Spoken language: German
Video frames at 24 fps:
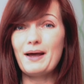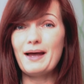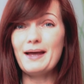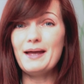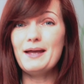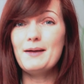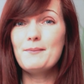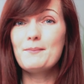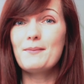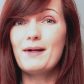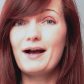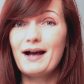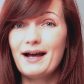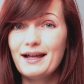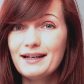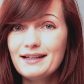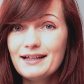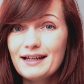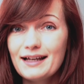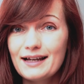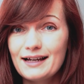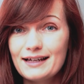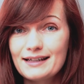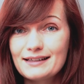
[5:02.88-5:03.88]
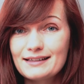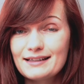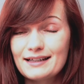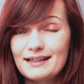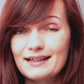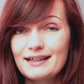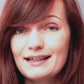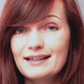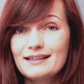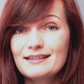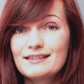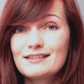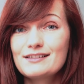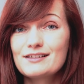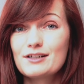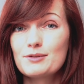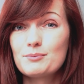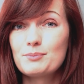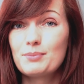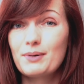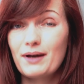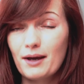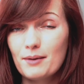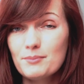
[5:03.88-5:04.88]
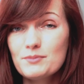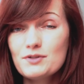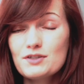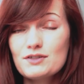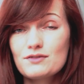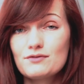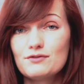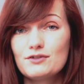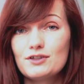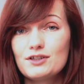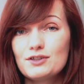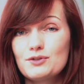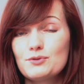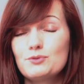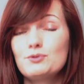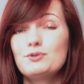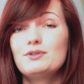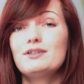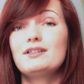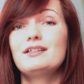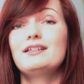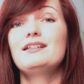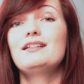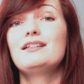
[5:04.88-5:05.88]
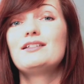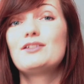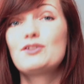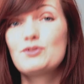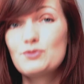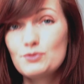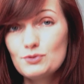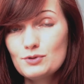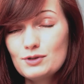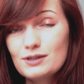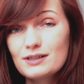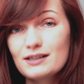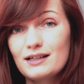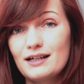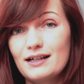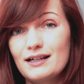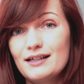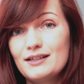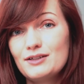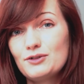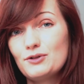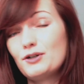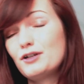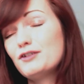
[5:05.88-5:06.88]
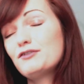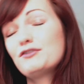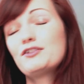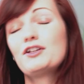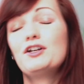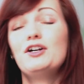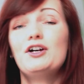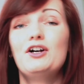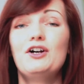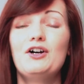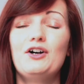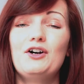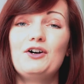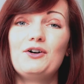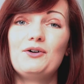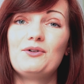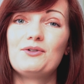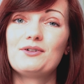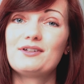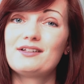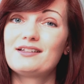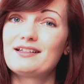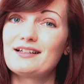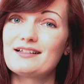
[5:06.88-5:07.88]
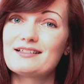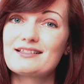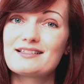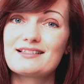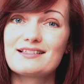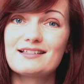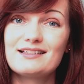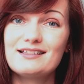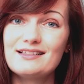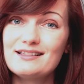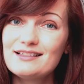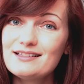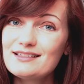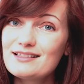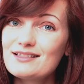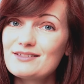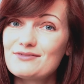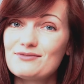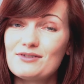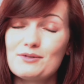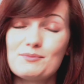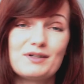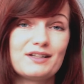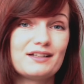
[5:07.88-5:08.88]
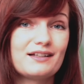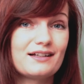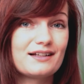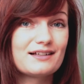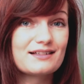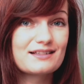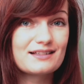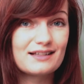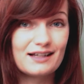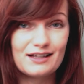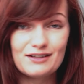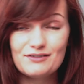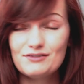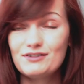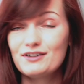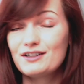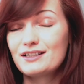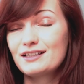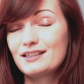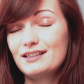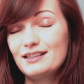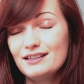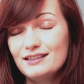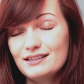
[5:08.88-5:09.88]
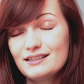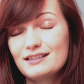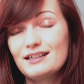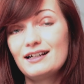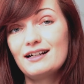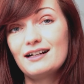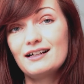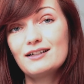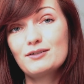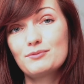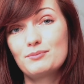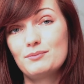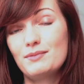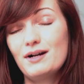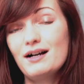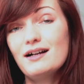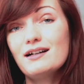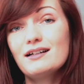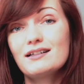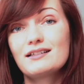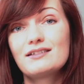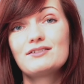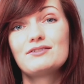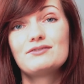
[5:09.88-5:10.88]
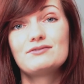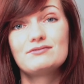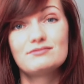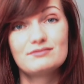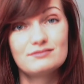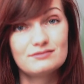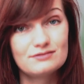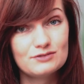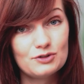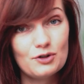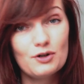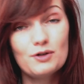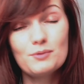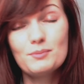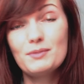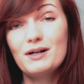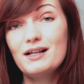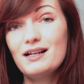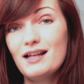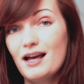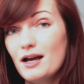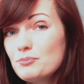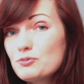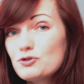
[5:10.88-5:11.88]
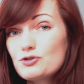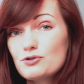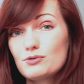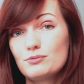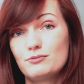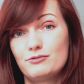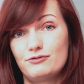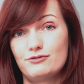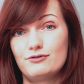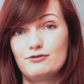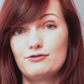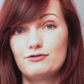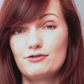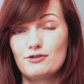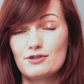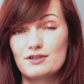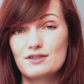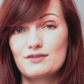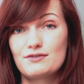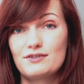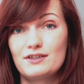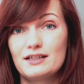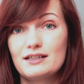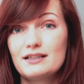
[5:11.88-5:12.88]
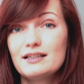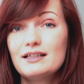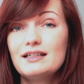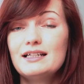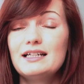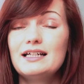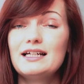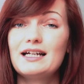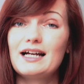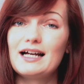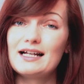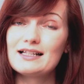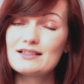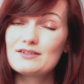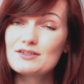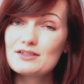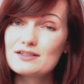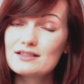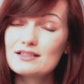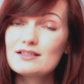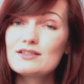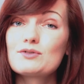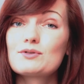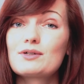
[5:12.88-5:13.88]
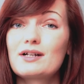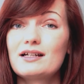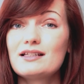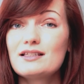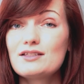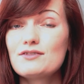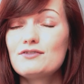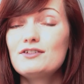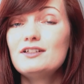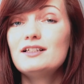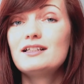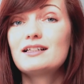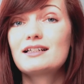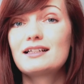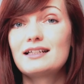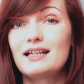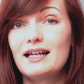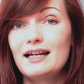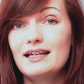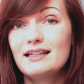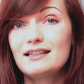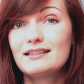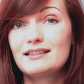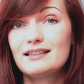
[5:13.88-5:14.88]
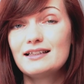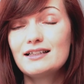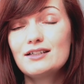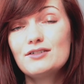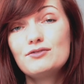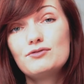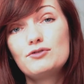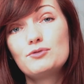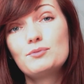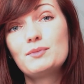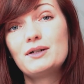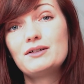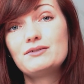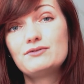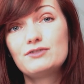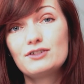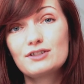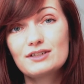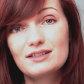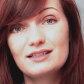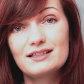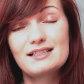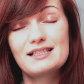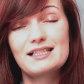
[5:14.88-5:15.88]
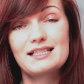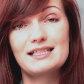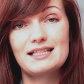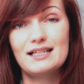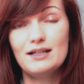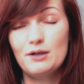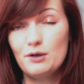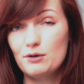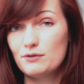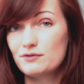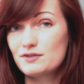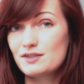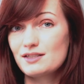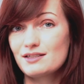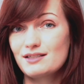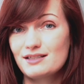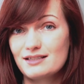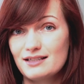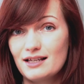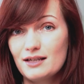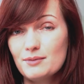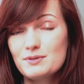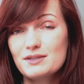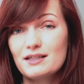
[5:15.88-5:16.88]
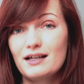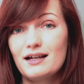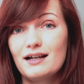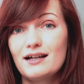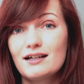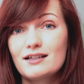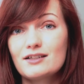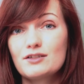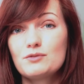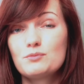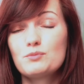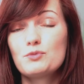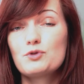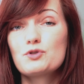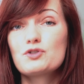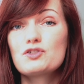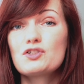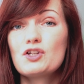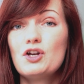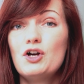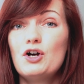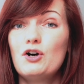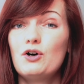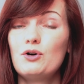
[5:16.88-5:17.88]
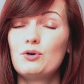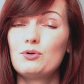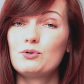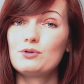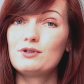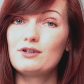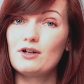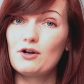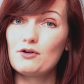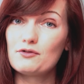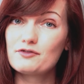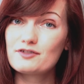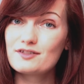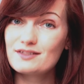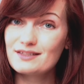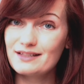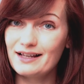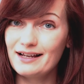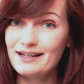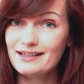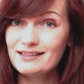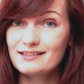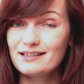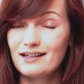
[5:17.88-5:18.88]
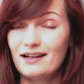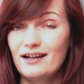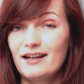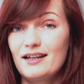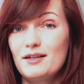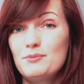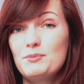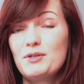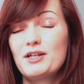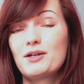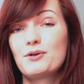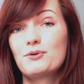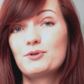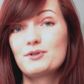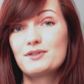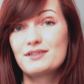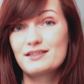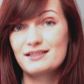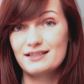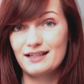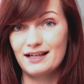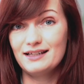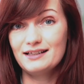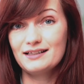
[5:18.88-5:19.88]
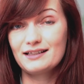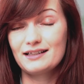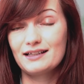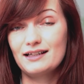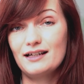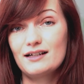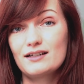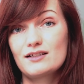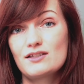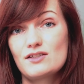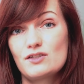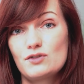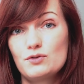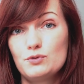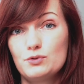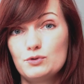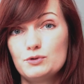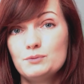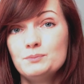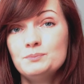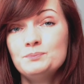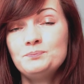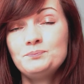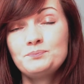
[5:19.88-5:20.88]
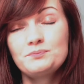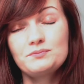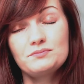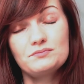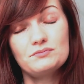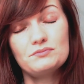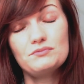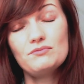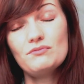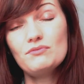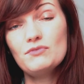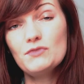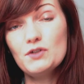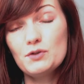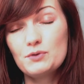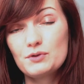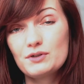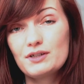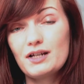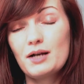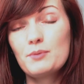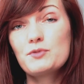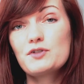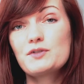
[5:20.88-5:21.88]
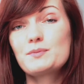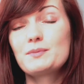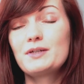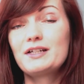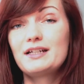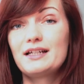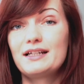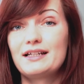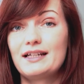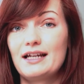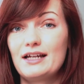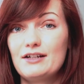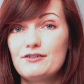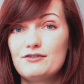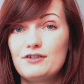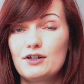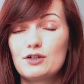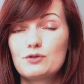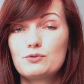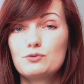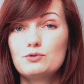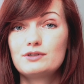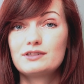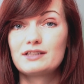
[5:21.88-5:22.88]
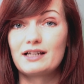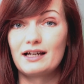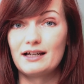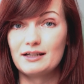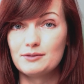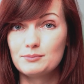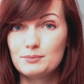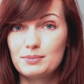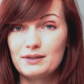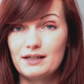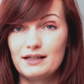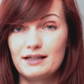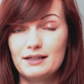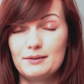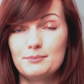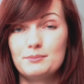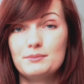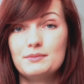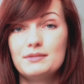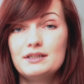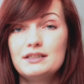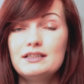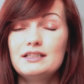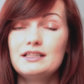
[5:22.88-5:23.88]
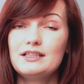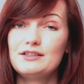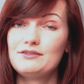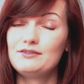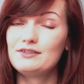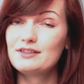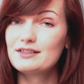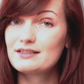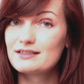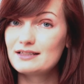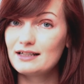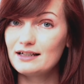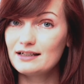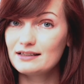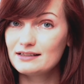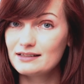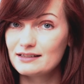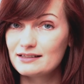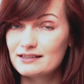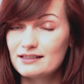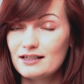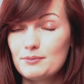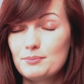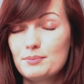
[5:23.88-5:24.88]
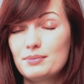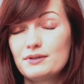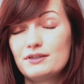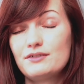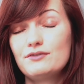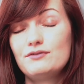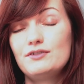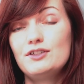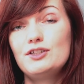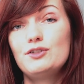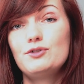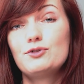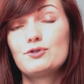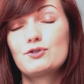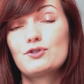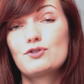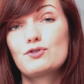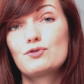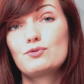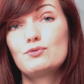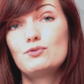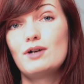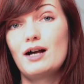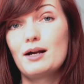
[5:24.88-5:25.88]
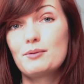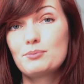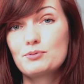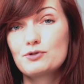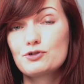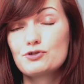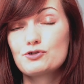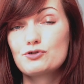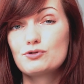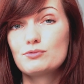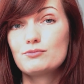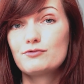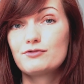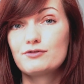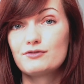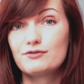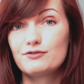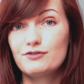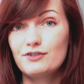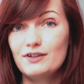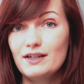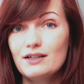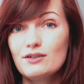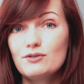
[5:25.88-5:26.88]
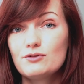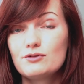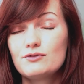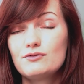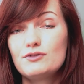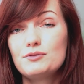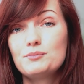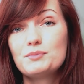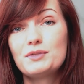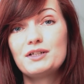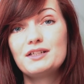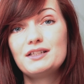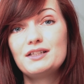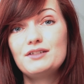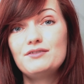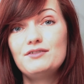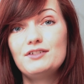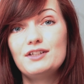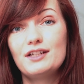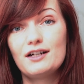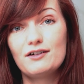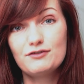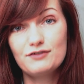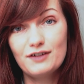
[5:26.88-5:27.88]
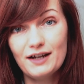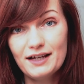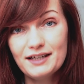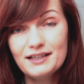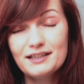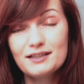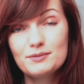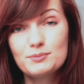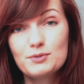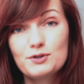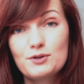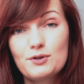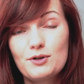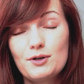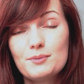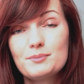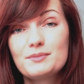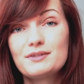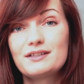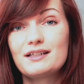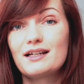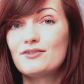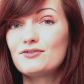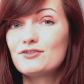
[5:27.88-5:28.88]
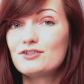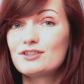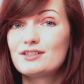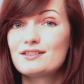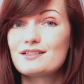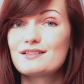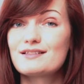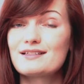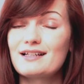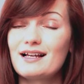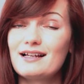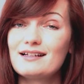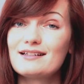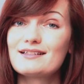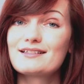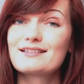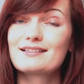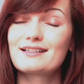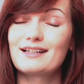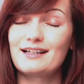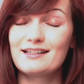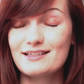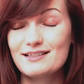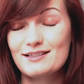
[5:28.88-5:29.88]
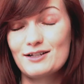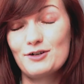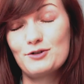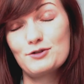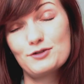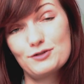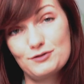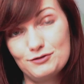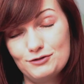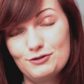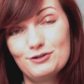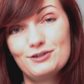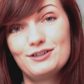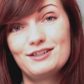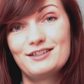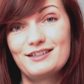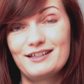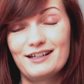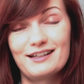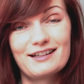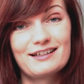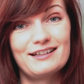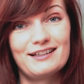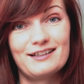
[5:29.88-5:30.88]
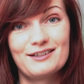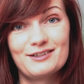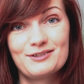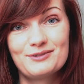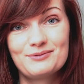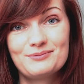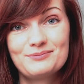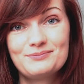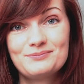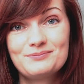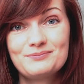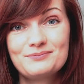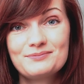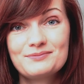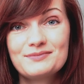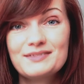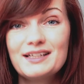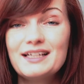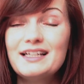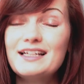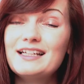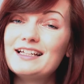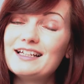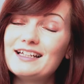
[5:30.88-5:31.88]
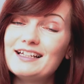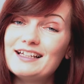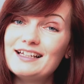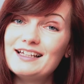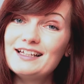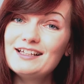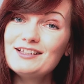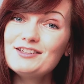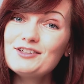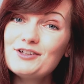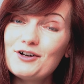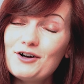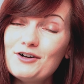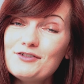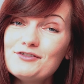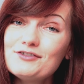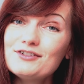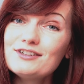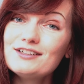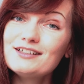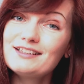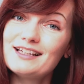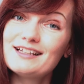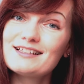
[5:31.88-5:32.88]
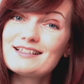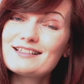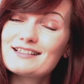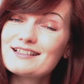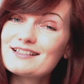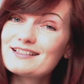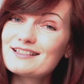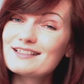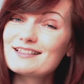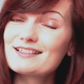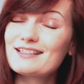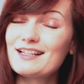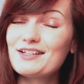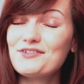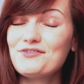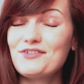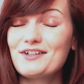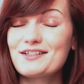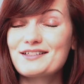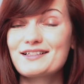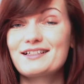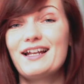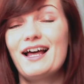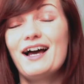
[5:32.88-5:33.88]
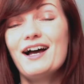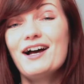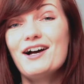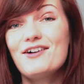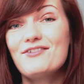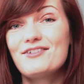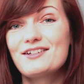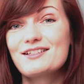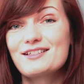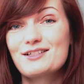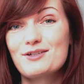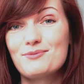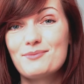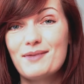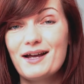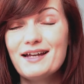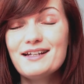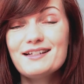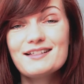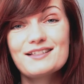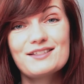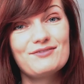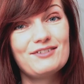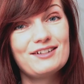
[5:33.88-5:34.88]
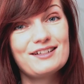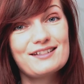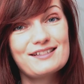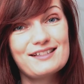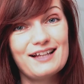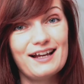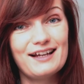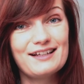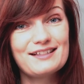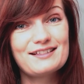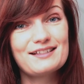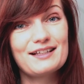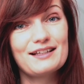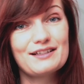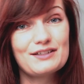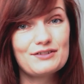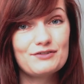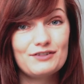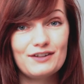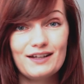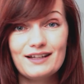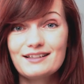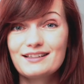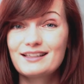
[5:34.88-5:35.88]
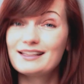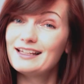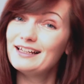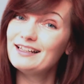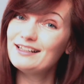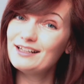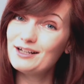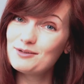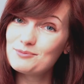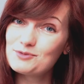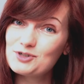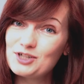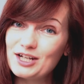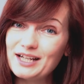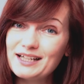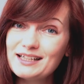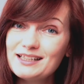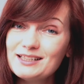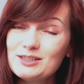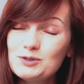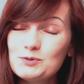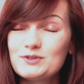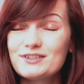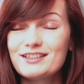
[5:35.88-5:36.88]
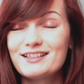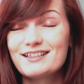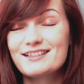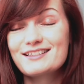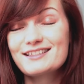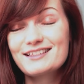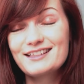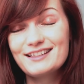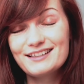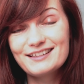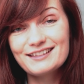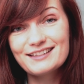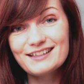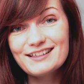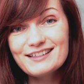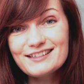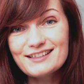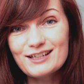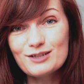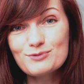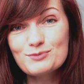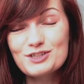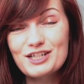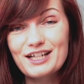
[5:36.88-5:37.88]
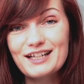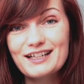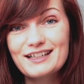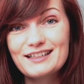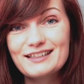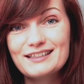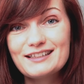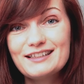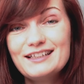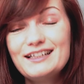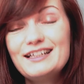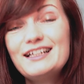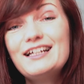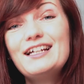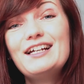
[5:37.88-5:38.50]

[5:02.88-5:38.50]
beim Anreiten eigentlich gebremst wird und in den Zügel reinläuft. Und das ist, wenn man das einfach jeden Tag macht, nochmal abstumpfend fürs Pferd. Also es sind so ganz viele kleine Dinge, wo man wirklich sehr auf sich selbst achten muss und auf sein Timing und seine Reaktion. Und da muss man dann einfach gut dranbleiben. Wie gesagt, ich habe ein Video zu abgestumpften Pferden und wie man die wieder feiner bekommt. Da wird das alles ganz ausführlich erklärt. Ich hoffe, jetzt ist es etwas klarer, was gemeint ist, wenn es heißt, das Pferd geht am Schenkel oder es geht nicht am Schenkel.